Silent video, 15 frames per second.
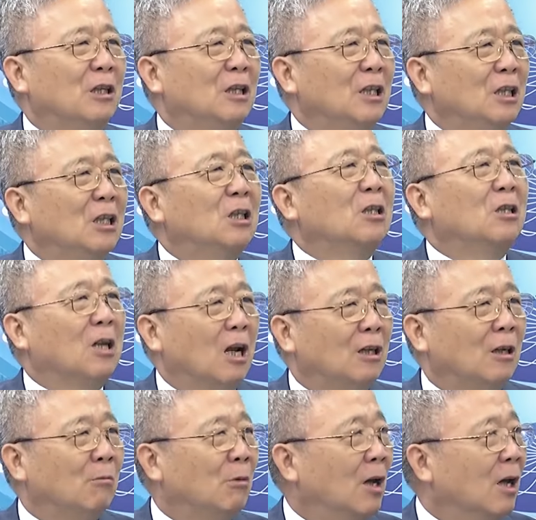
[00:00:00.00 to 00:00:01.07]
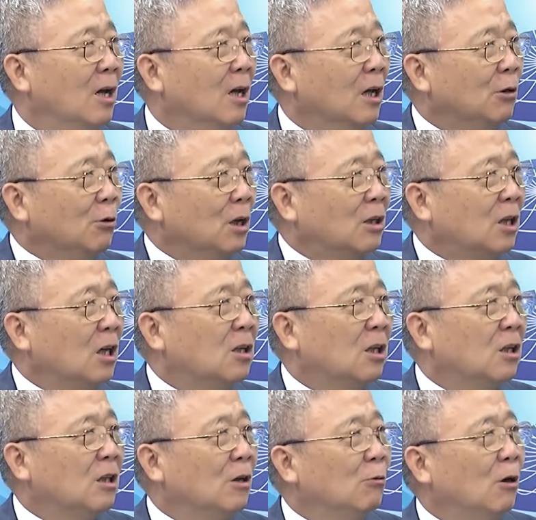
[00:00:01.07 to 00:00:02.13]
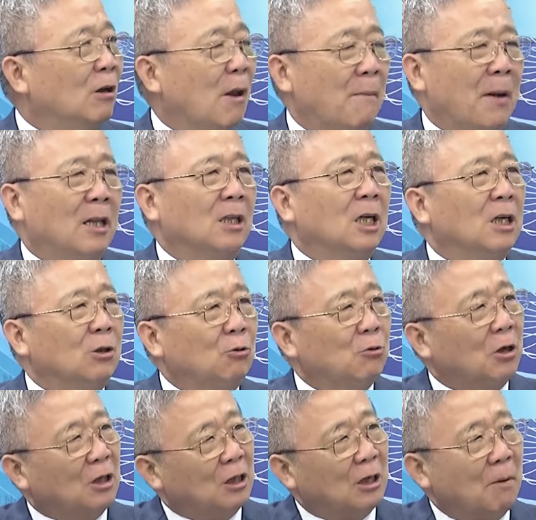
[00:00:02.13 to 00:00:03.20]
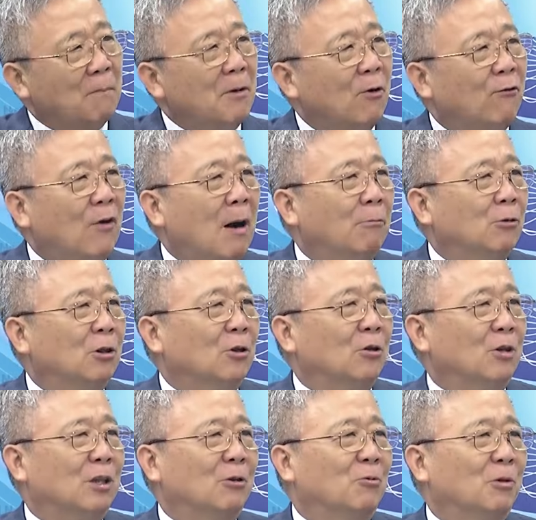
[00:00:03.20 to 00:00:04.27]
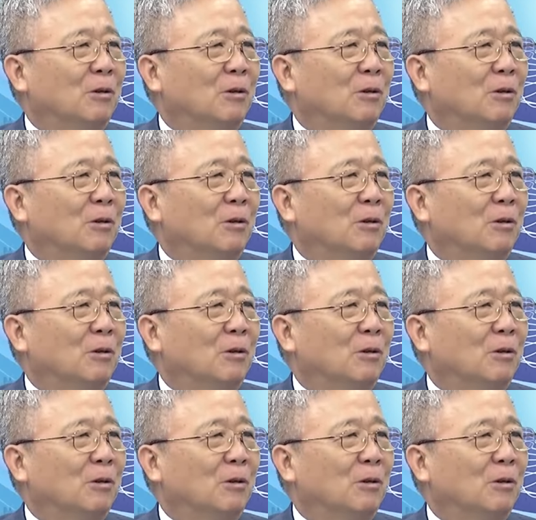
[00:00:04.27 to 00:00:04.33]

意思在里面，因为这则新闻也蛮特殊的，以前没有发布这种新闻，